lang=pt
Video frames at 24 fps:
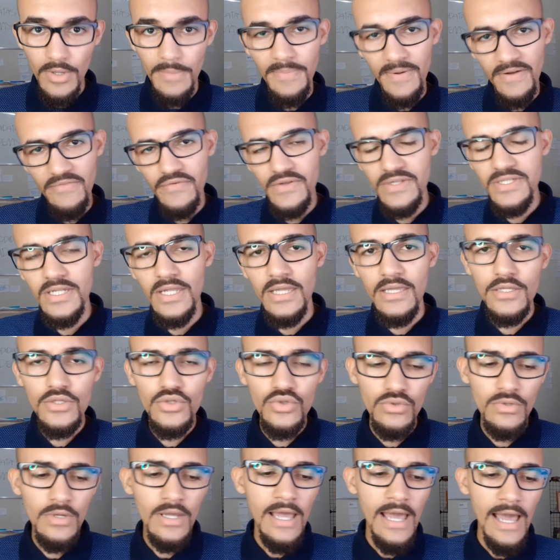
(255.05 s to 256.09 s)
E para fazer
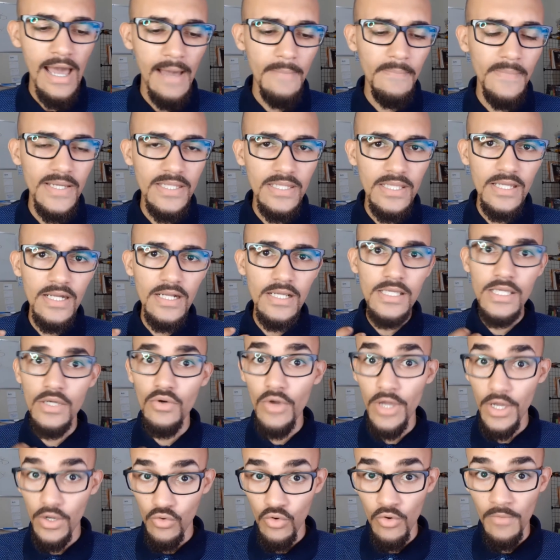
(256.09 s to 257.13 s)
isso, a maneira que eu
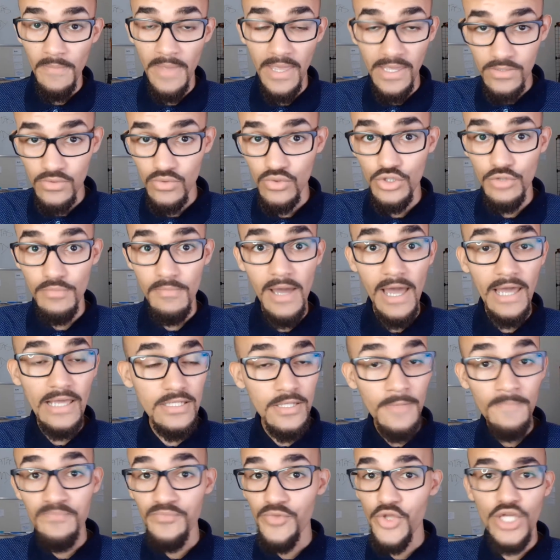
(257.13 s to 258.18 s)
recomendo
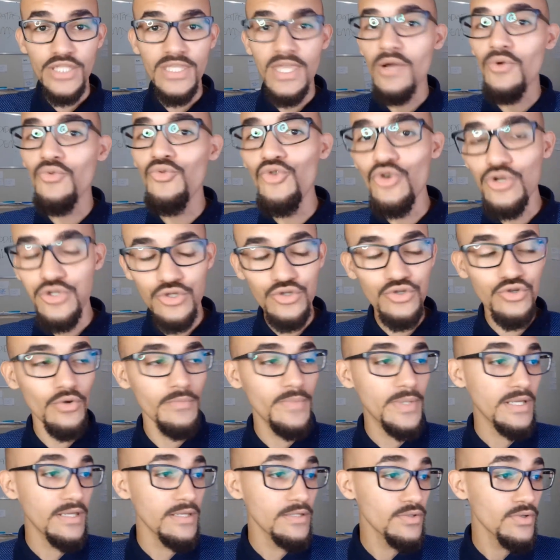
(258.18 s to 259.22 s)
demais, tem até curso
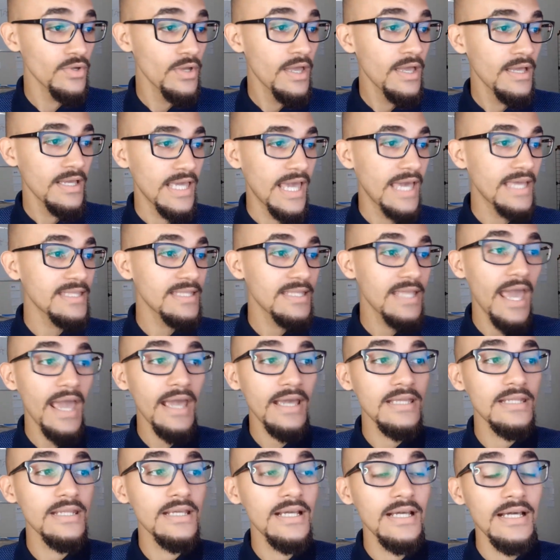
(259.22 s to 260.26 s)
sobre isso, que é a
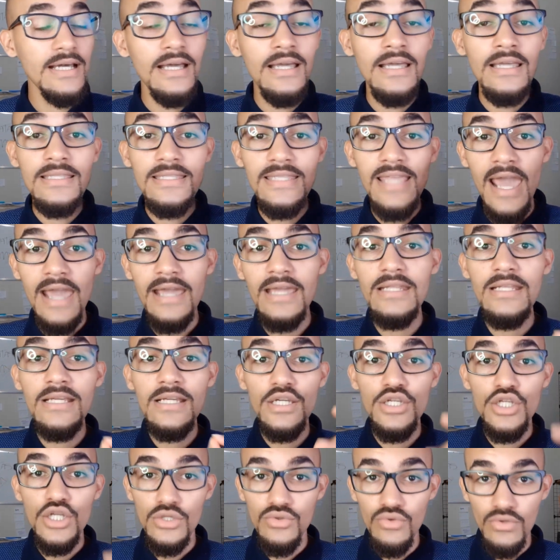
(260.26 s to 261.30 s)
técnica
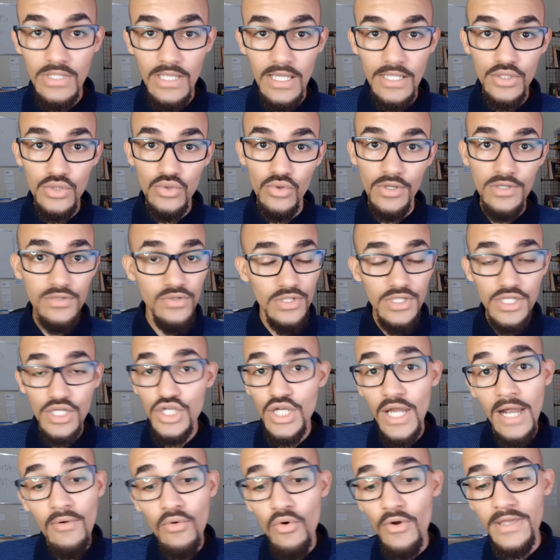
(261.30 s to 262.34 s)
técnicas de anotações. Você
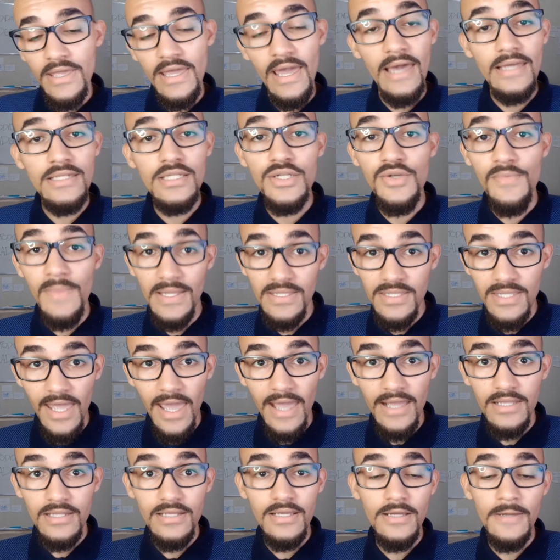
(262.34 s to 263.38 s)
já conhece uma
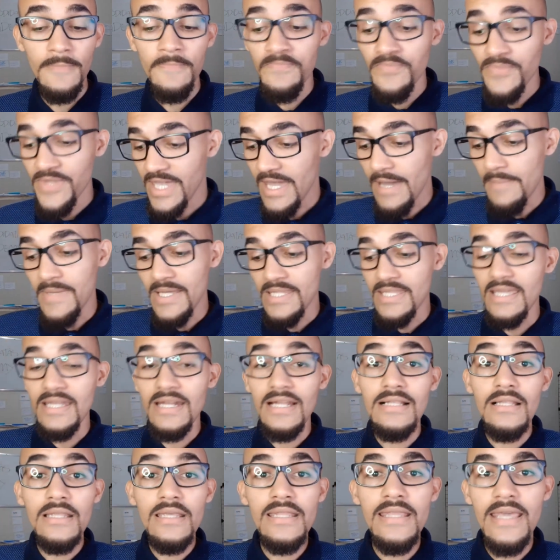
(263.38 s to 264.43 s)
técnica que é a
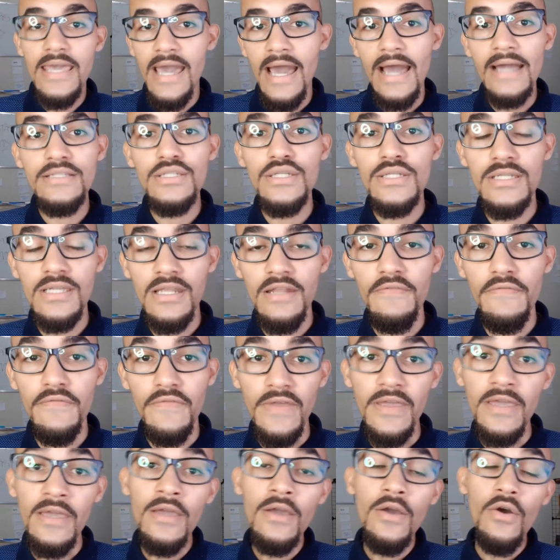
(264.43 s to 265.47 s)
maneira linear de
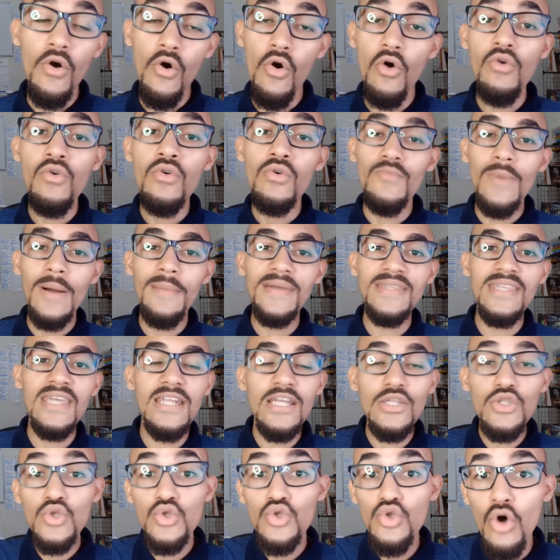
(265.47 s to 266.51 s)
escrever ou uma
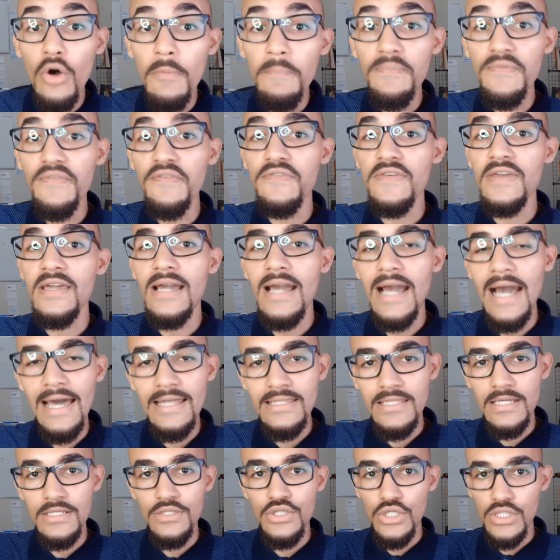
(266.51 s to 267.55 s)
maneira
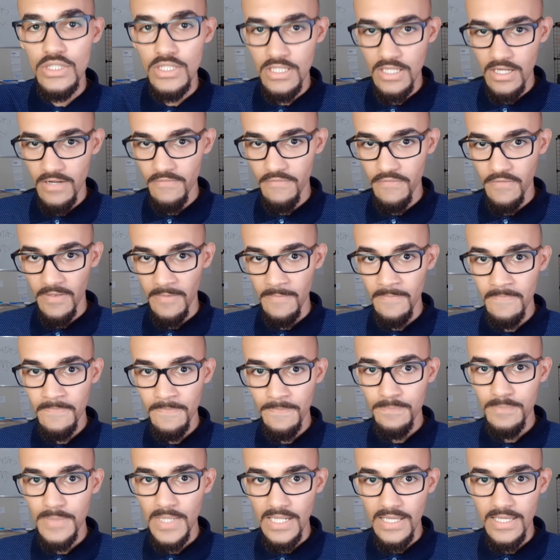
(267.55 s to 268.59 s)
topificada de escrever,
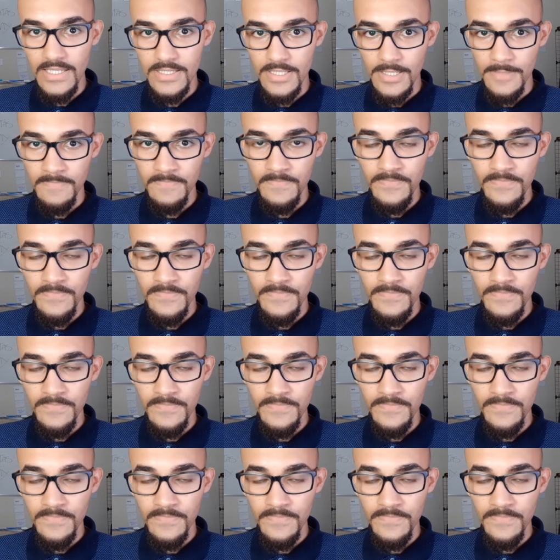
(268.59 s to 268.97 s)
beleza?